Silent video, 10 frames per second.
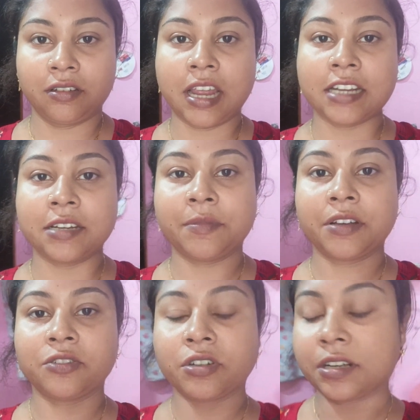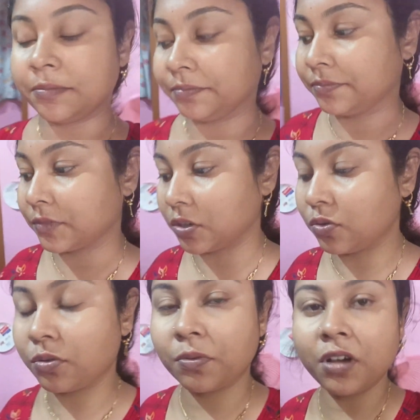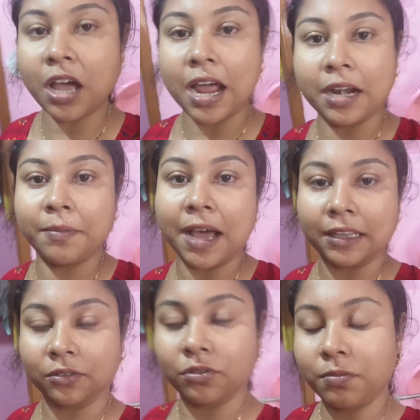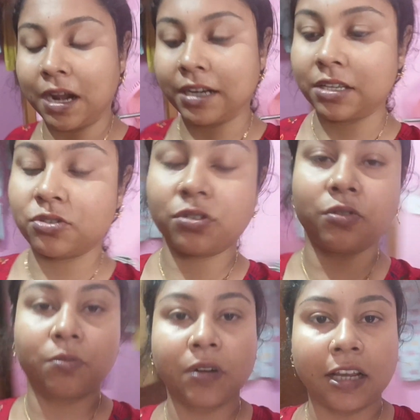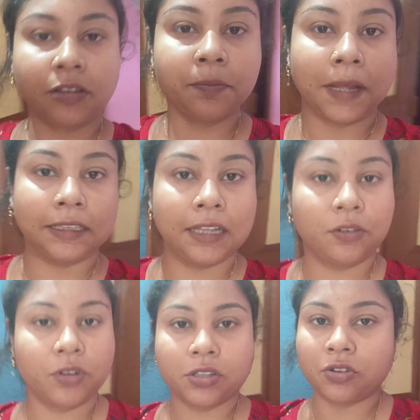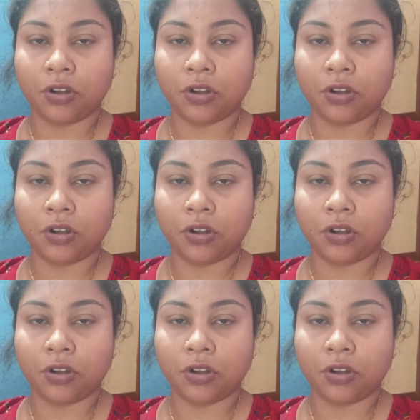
খাসির মাংসটা করব আর ভাত করব আর কিছুই করব না একদম পাতলা করে